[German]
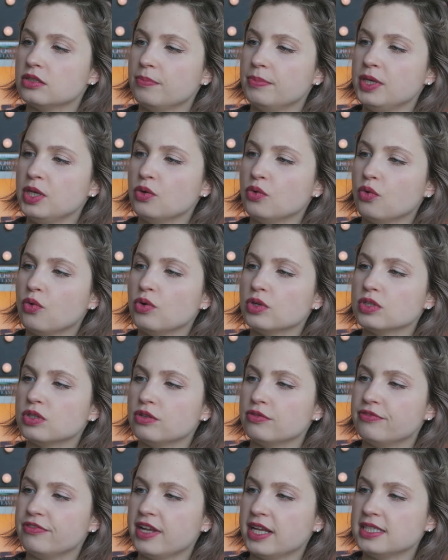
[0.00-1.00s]
Biorose
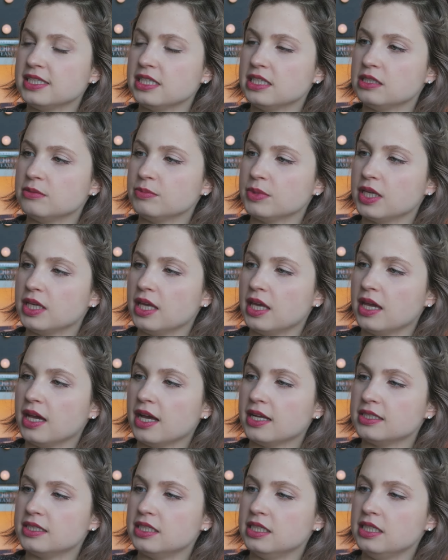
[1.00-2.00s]
und pflanzlichem
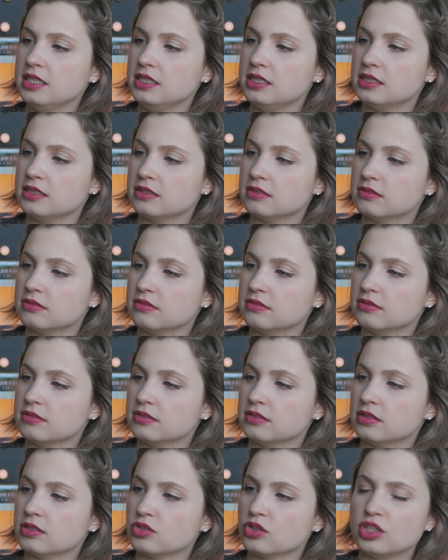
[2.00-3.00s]
Keratin.
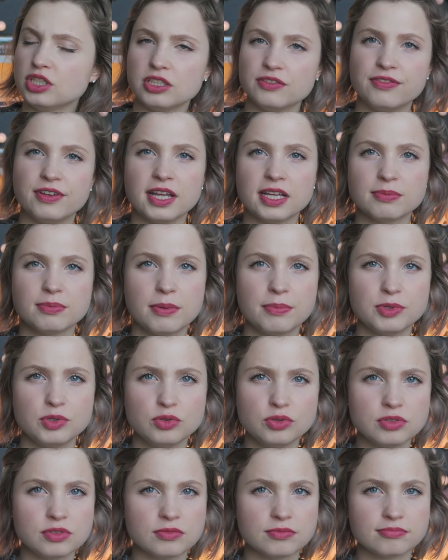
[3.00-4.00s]
Sollte ich vielleicht mal
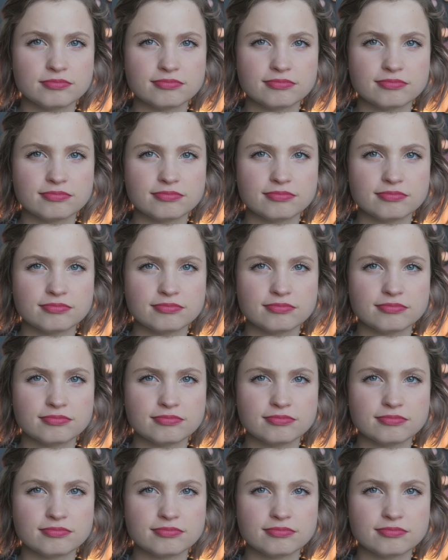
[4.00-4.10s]
benutzen.